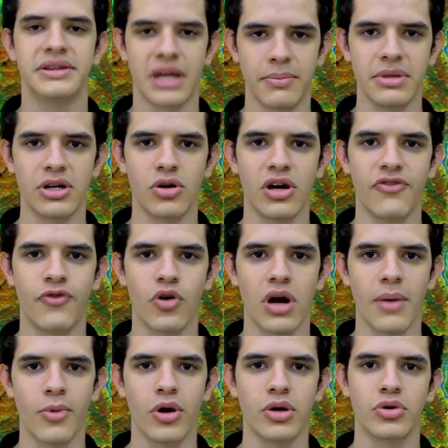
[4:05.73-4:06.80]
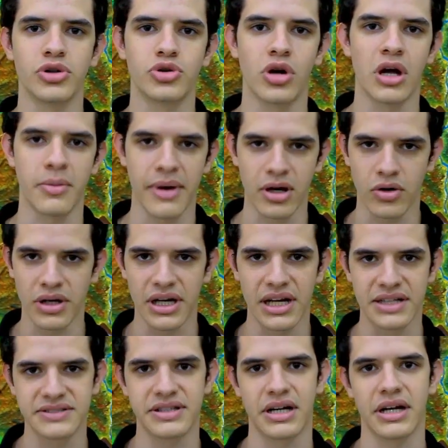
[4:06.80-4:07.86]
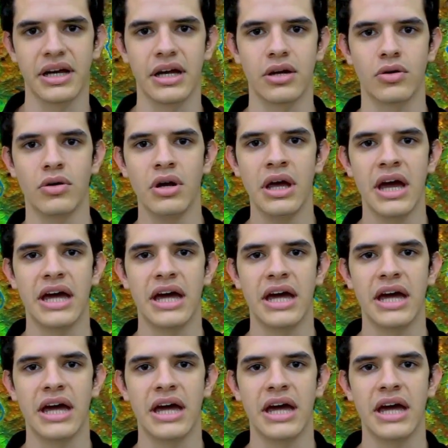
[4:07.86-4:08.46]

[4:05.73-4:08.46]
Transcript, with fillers: también nos enfocamos en nuestros hermanos en el extranjero,